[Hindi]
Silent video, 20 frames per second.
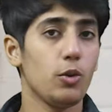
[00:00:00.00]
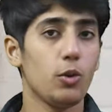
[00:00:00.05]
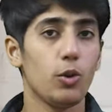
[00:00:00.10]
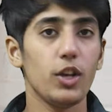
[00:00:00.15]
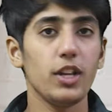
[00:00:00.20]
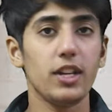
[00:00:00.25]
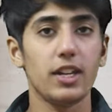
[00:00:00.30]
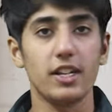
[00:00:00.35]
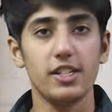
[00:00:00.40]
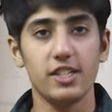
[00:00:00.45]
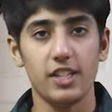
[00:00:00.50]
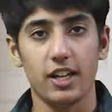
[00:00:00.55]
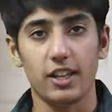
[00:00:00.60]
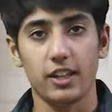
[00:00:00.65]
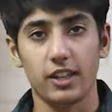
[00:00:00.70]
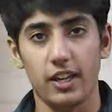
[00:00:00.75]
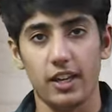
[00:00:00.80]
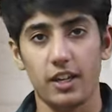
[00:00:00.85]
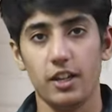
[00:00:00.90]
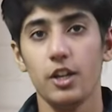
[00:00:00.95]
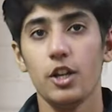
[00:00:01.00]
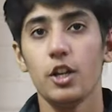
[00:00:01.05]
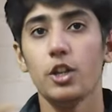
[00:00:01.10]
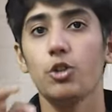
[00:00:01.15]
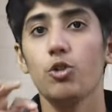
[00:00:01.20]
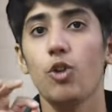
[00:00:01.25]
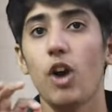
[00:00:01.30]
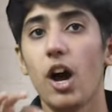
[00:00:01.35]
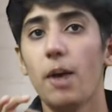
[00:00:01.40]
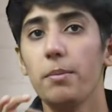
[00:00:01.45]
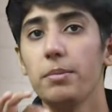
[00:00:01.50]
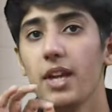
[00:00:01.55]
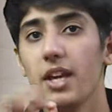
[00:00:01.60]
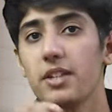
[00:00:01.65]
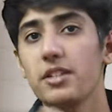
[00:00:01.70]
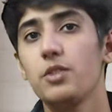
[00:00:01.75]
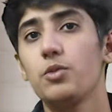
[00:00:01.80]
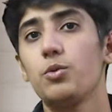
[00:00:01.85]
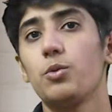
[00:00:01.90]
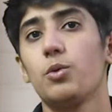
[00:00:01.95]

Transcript: कोई नहीं जानता है तो आप कैसे